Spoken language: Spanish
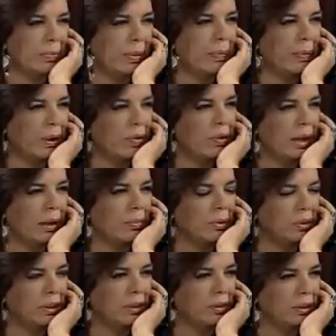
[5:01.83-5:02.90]
papas con
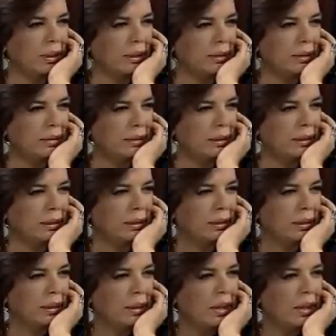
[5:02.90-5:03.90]
camotes, congresista. No, no es eso.